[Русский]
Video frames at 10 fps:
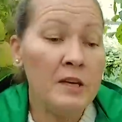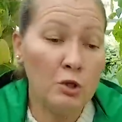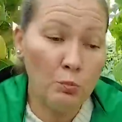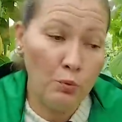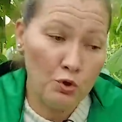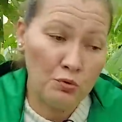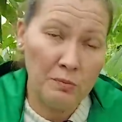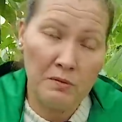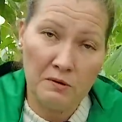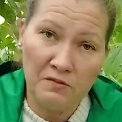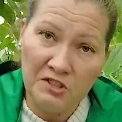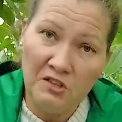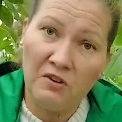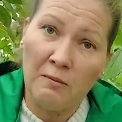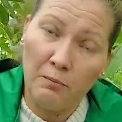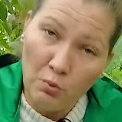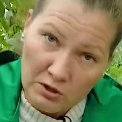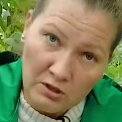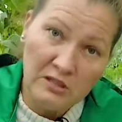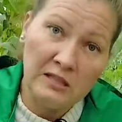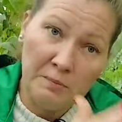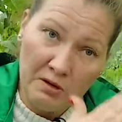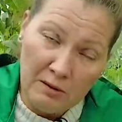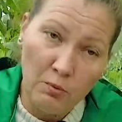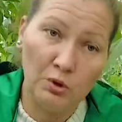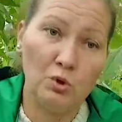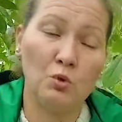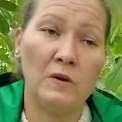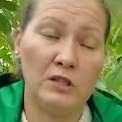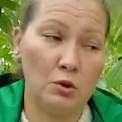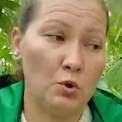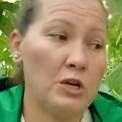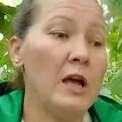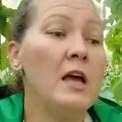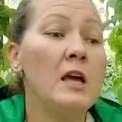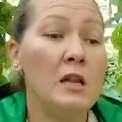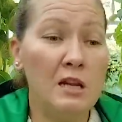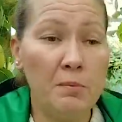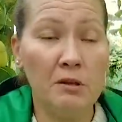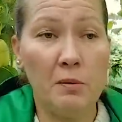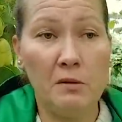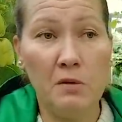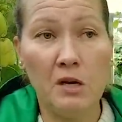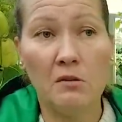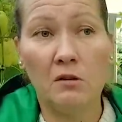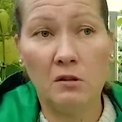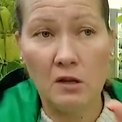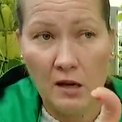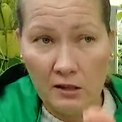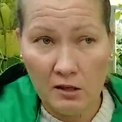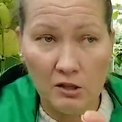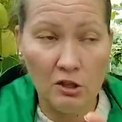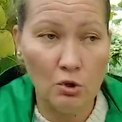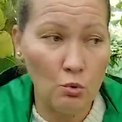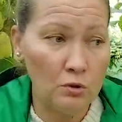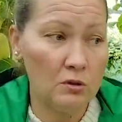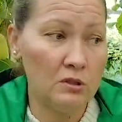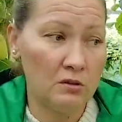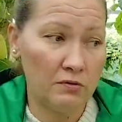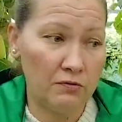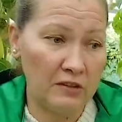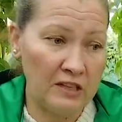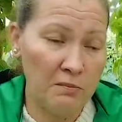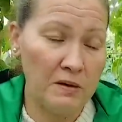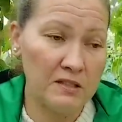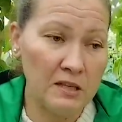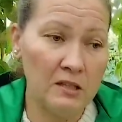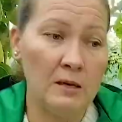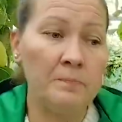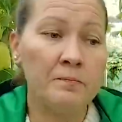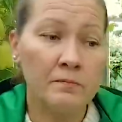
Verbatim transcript: Эту почву, например, нести в компост, где она переработается у вас тоже, либо, например, э, на открытый грунт, где-то в такие посадки,